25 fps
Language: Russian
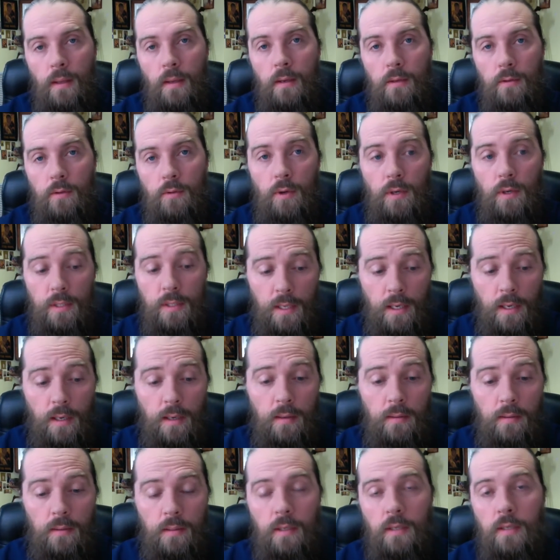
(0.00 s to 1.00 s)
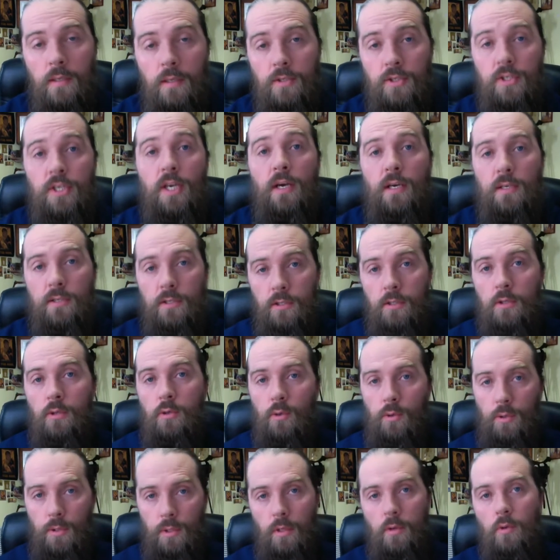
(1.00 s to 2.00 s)
Но она, часть
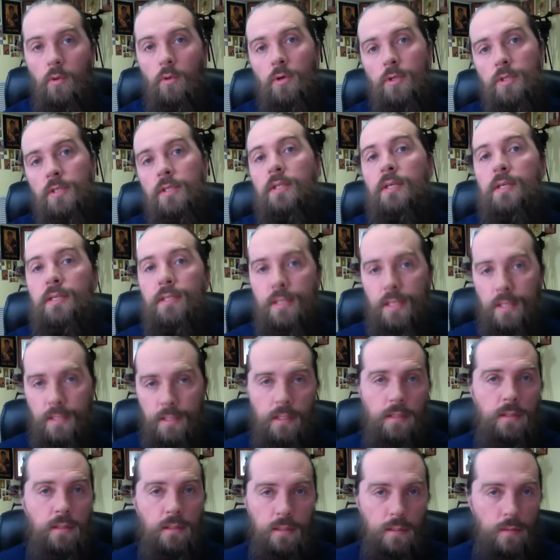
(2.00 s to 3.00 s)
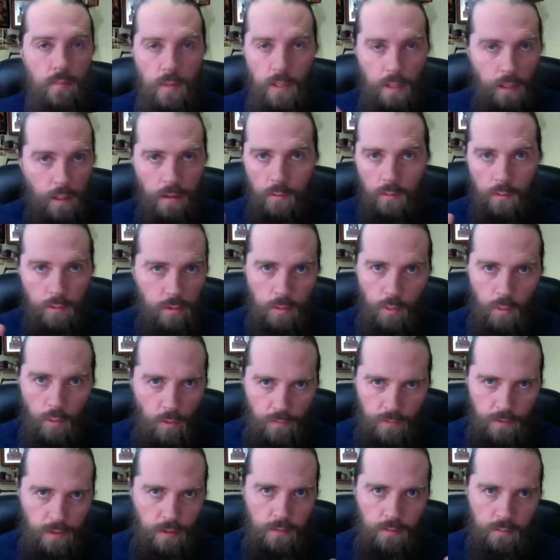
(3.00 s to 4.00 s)
ее находится, так сказать, на земле,
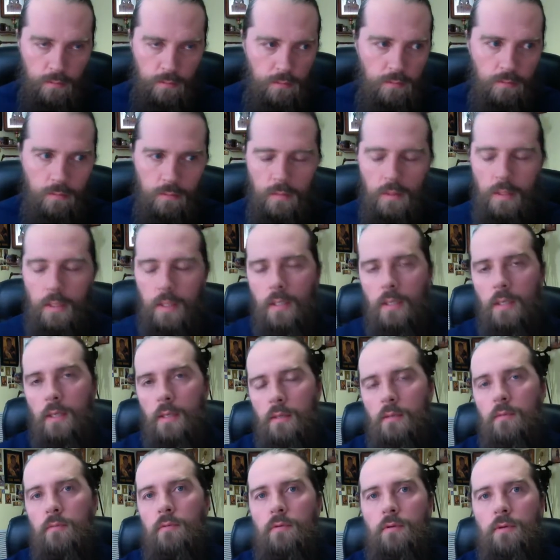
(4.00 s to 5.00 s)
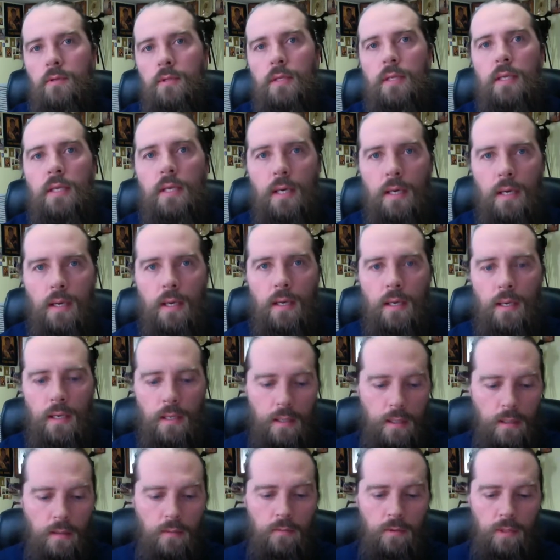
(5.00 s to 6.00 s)
условно, вот. И
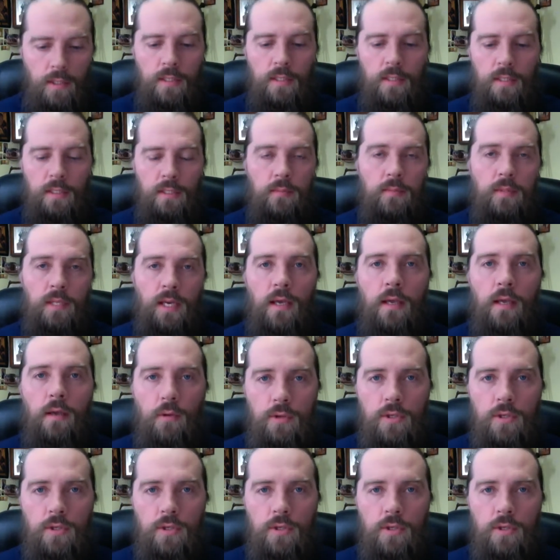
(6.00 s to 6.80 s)
э, вот эта земная ее